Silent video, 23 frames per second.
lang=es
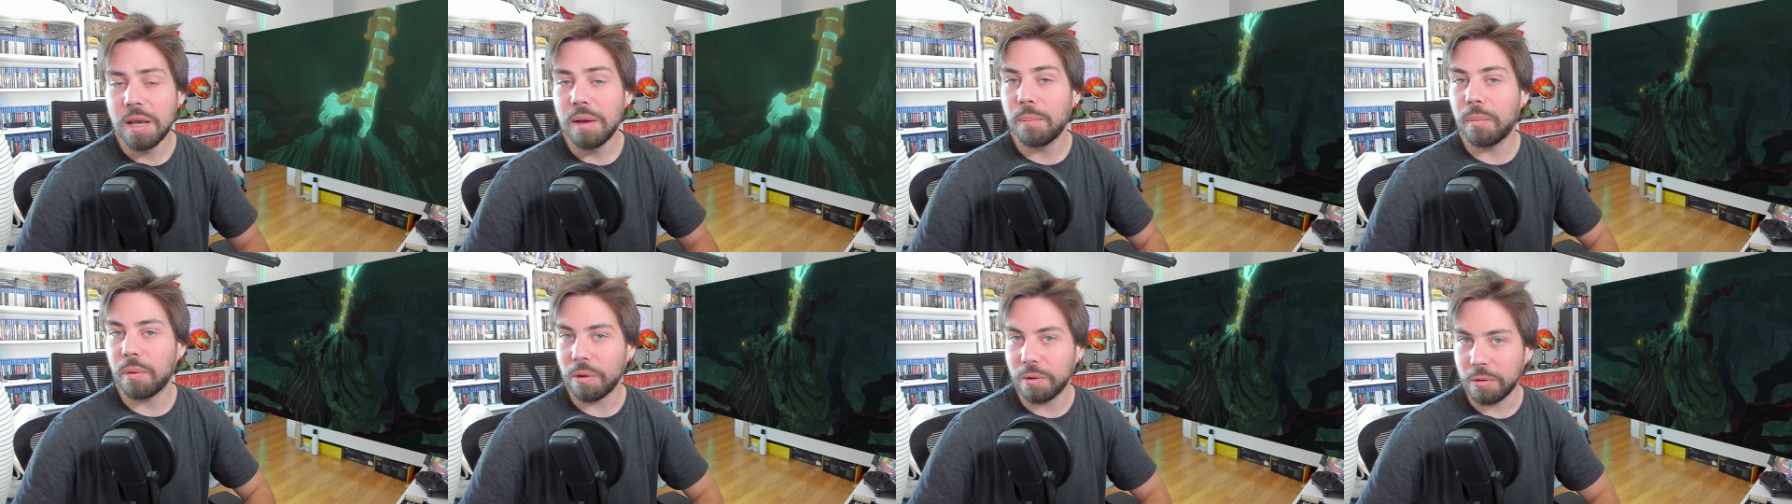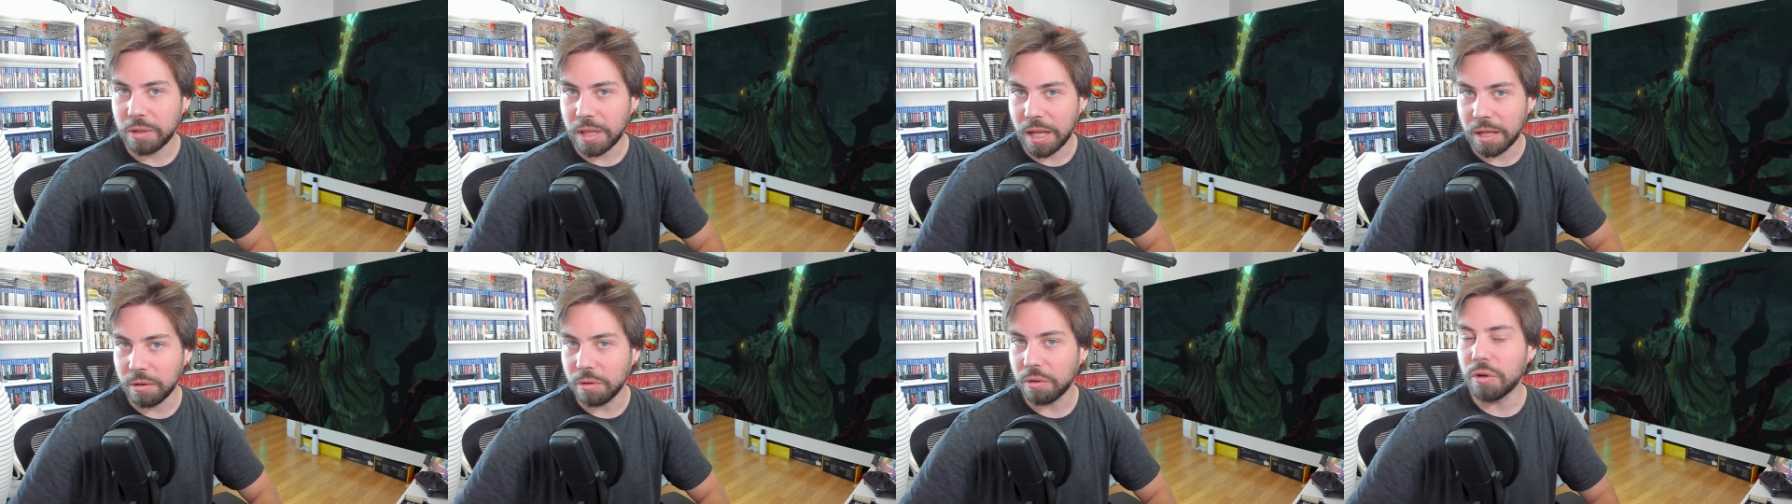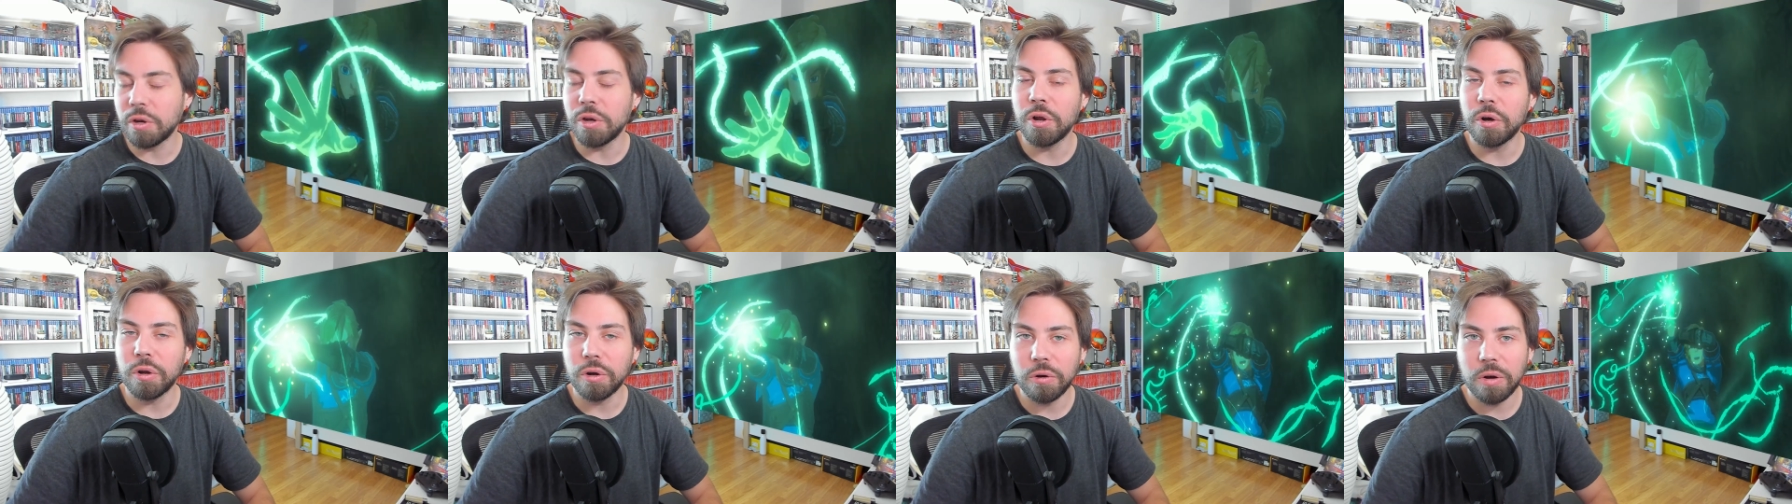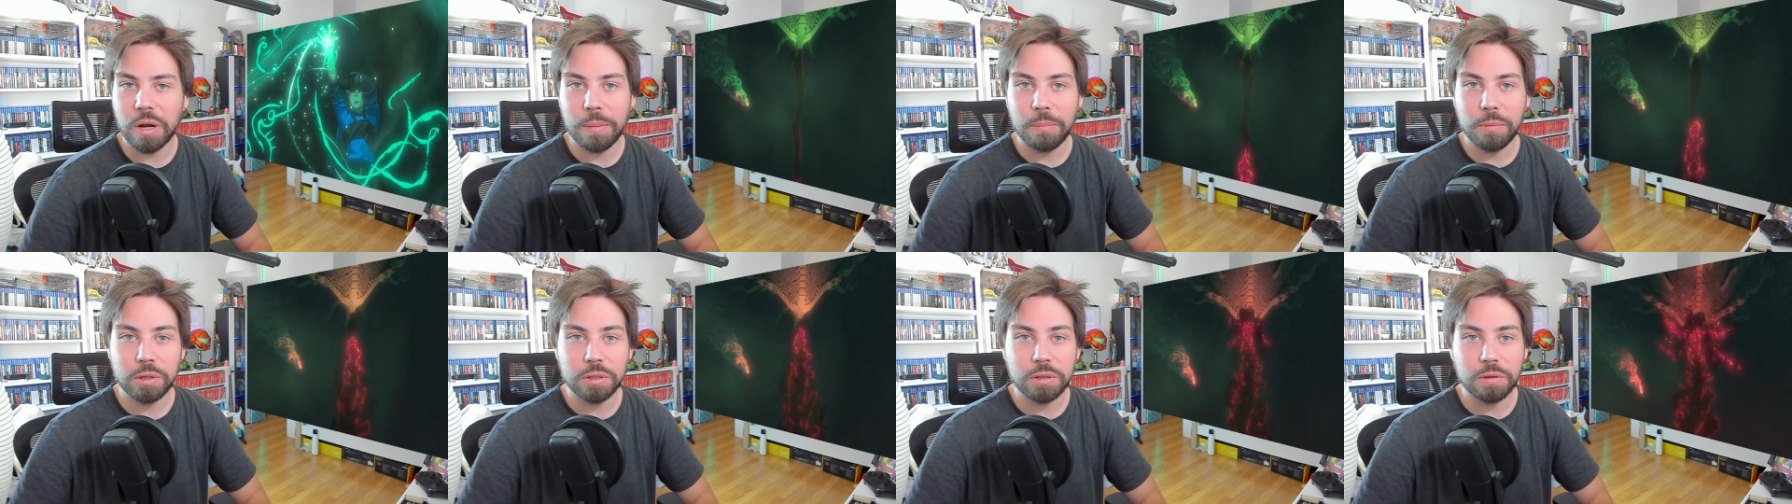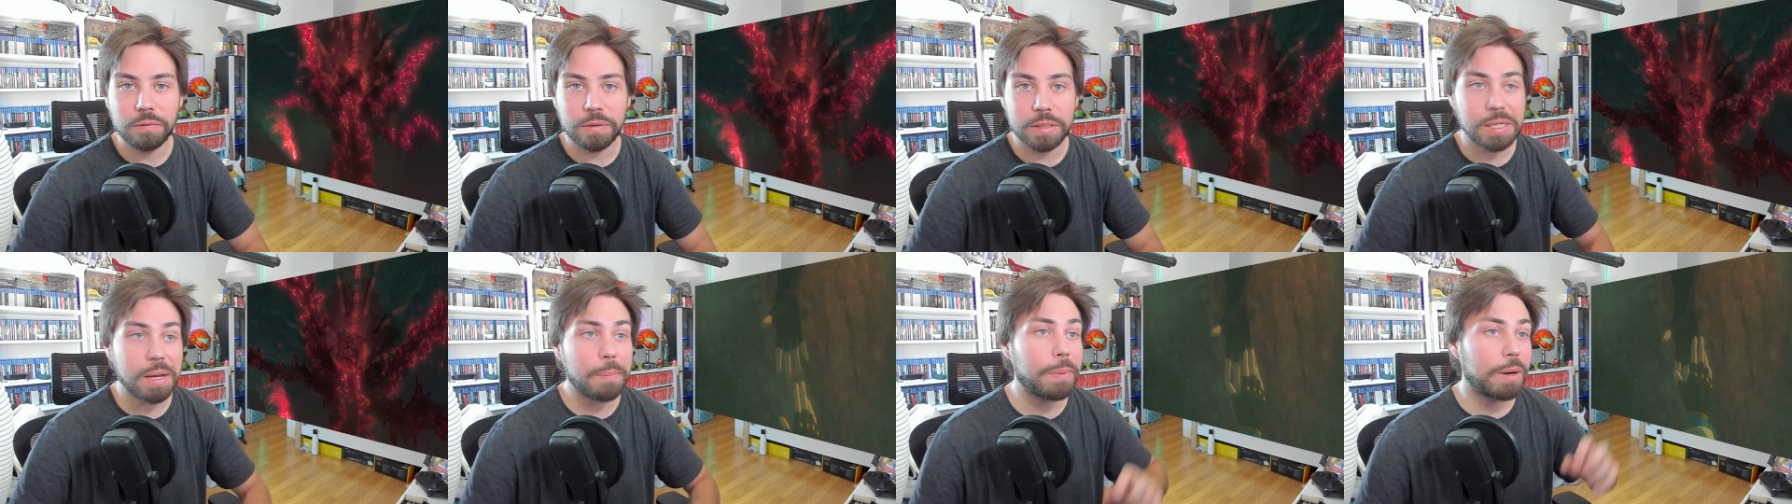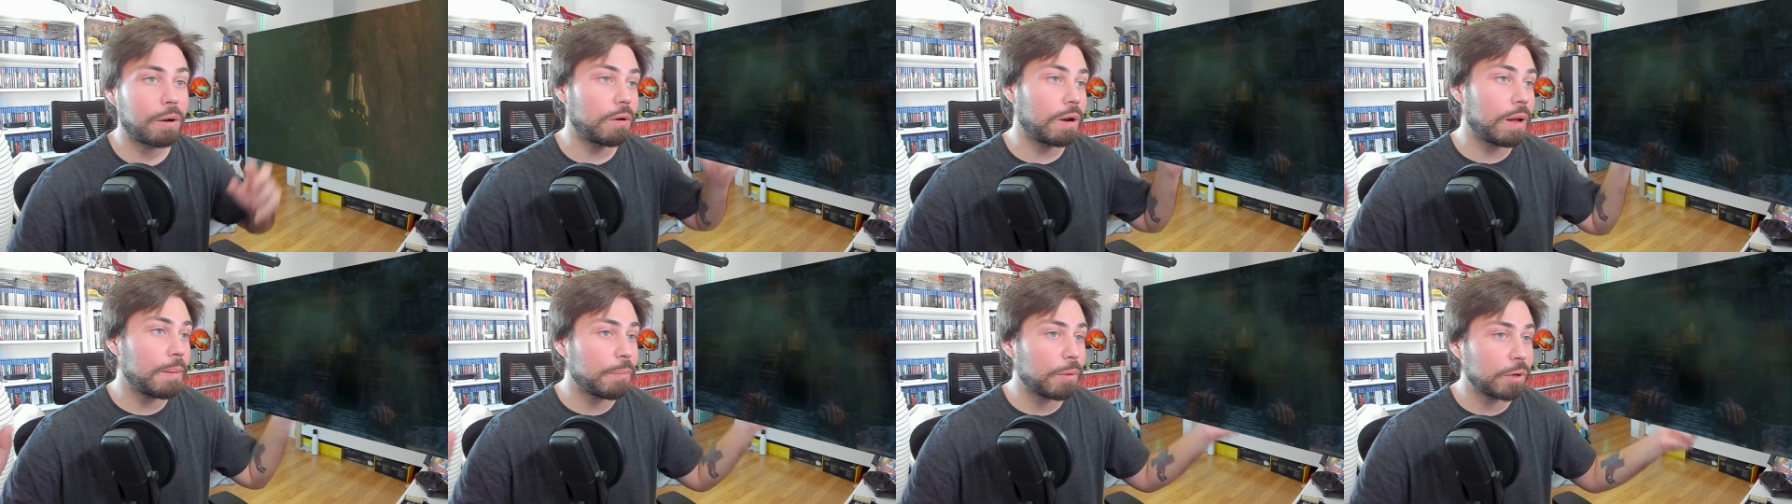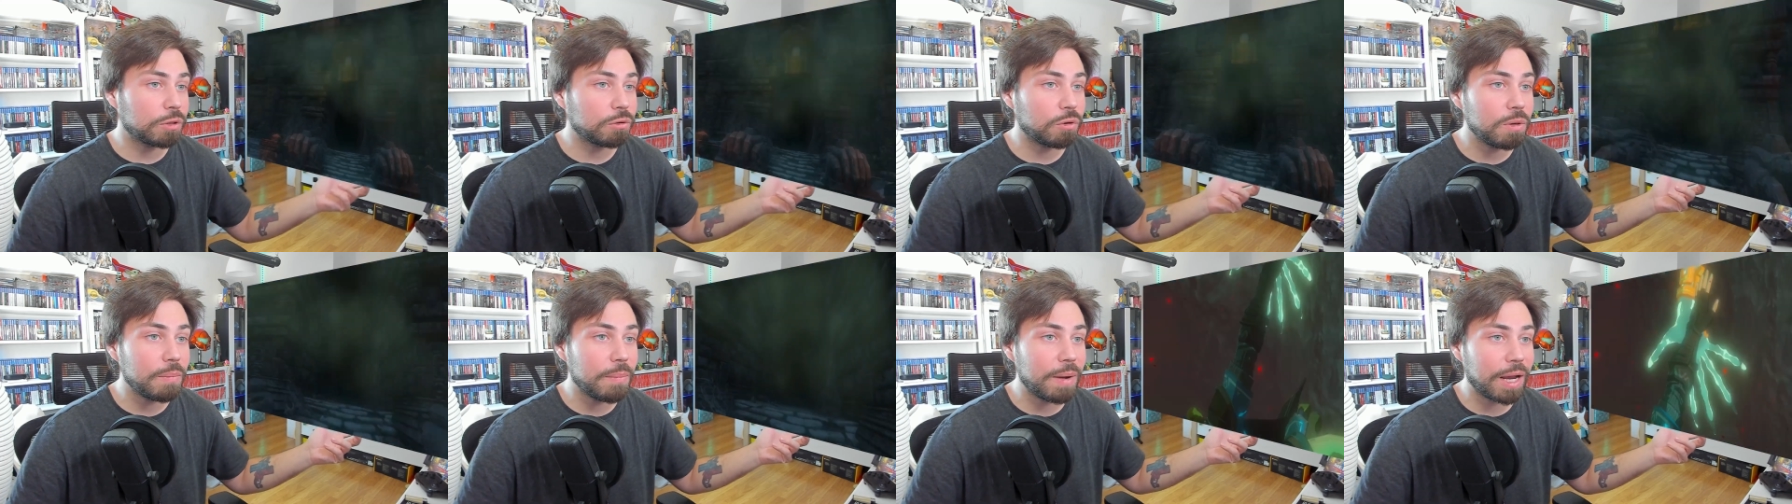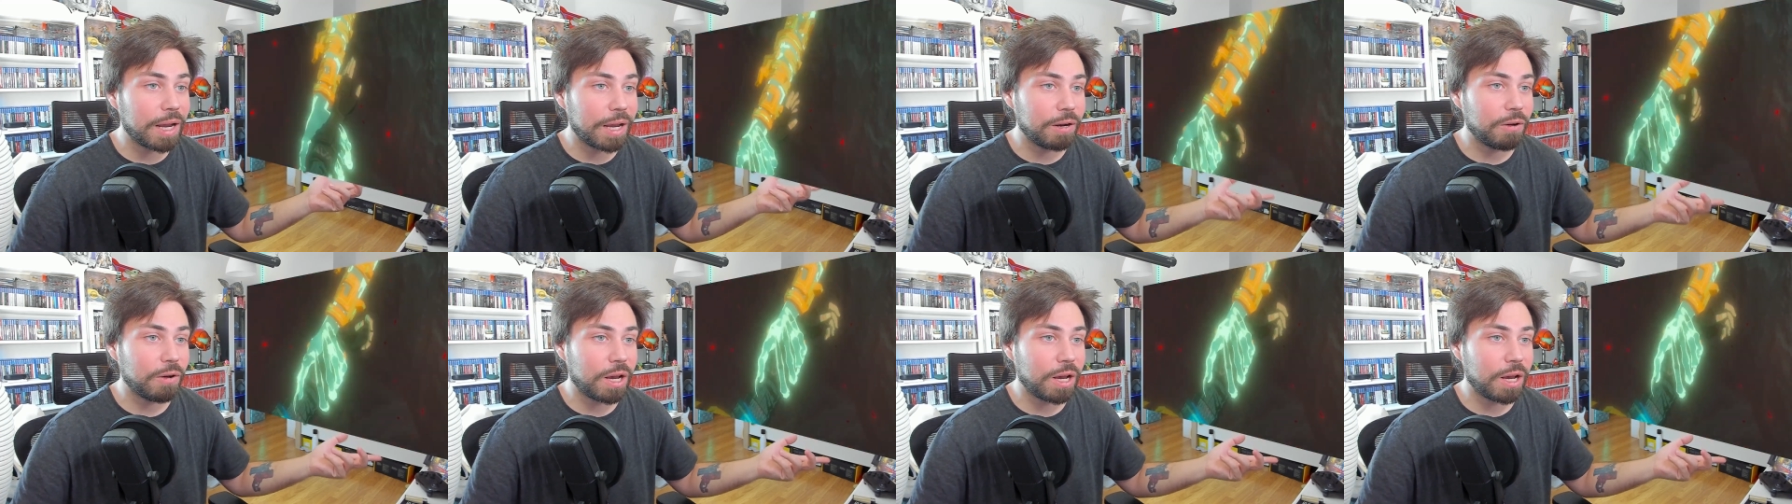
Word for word: Por lo tanto, no, no le han puesto fecha. ¿Pero le han puesto imagen o